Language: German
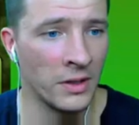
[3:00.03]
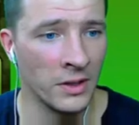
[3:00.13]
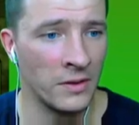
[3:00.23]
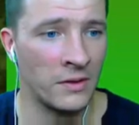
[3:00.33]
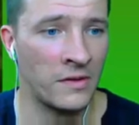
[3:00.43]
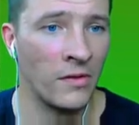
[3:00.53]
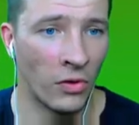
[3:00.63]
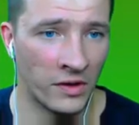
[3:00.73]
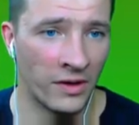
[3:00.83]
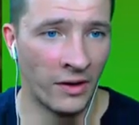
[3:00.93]
ihr zieht
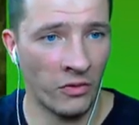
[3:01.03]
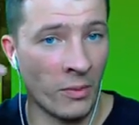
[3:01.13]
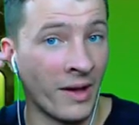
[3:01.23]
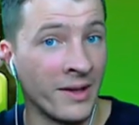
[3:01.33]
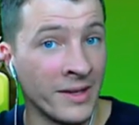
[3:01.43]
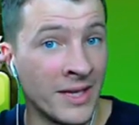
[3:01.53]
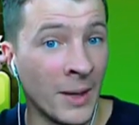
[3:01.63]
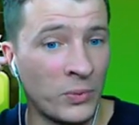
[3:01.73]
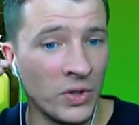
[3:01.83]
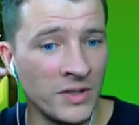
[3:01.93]
euch den einfach mal. Ihr
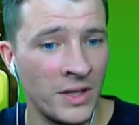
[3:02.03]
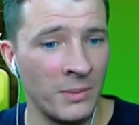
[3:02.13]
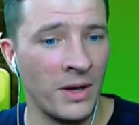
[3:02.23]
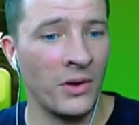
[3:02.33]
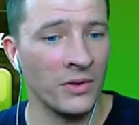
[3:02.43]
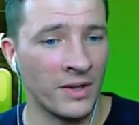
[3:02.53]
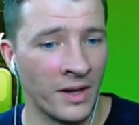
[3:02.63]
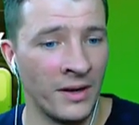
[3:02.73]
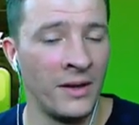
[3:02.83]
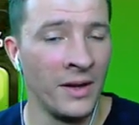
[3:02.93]
gebt euch den mal und
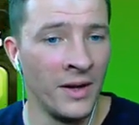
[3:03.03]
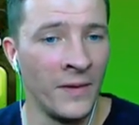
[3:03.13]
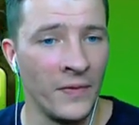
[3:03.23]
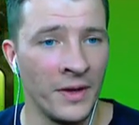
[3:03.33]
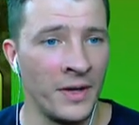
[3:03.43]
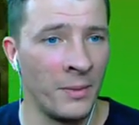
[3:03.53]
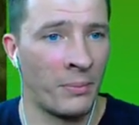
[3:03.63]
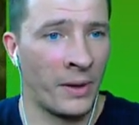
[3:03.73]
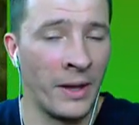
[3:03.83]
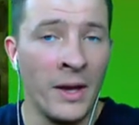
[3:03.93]
dann äh,
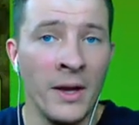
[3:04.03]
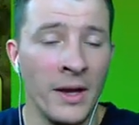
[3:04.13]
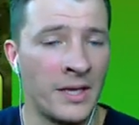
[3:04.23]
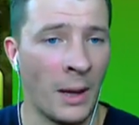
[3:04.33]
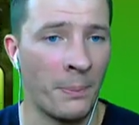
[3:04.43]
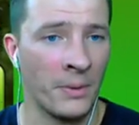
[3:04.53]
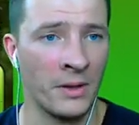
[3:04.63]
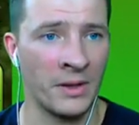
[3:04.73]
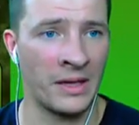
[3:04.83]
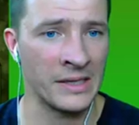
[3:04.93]
nebenbei. Ich habe
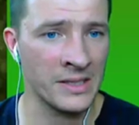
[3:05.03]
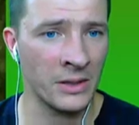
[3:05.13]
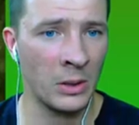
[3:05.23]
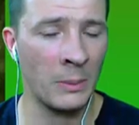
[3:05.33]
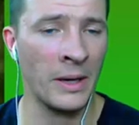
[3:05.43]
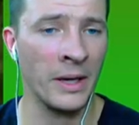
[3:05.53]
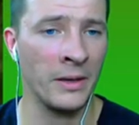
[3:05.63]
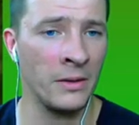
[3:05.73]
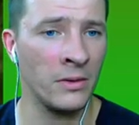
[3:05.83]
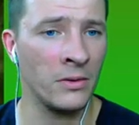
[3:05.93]
äh, gestern noch mal
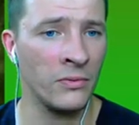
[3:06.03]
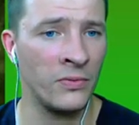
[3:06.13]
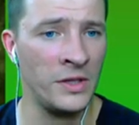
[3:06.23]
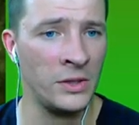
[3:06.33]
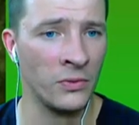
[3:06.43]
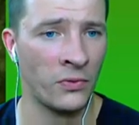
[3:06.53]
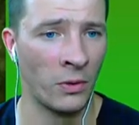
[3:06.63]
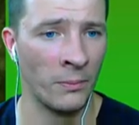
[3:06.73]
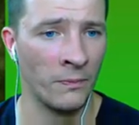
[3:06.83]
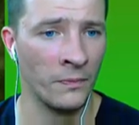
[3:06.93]
in ein Video
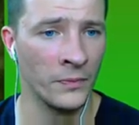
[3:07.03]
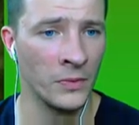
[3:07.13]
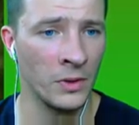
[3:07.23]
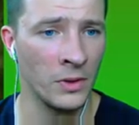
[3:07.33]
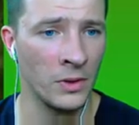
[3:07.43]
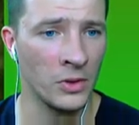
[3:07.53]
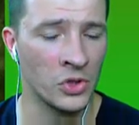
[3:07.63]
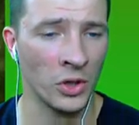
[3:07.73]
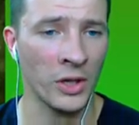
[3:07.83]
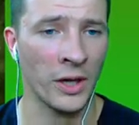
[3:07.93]
vom
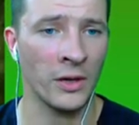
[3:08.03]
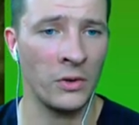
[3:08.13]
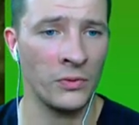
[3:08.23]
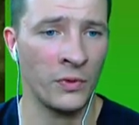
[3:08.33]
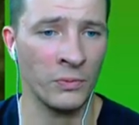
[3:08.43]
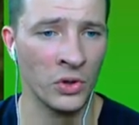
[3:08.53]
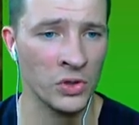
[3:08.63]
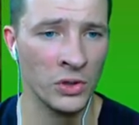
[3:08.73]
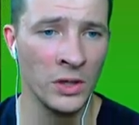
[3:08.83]
John reingeguckt, vom Don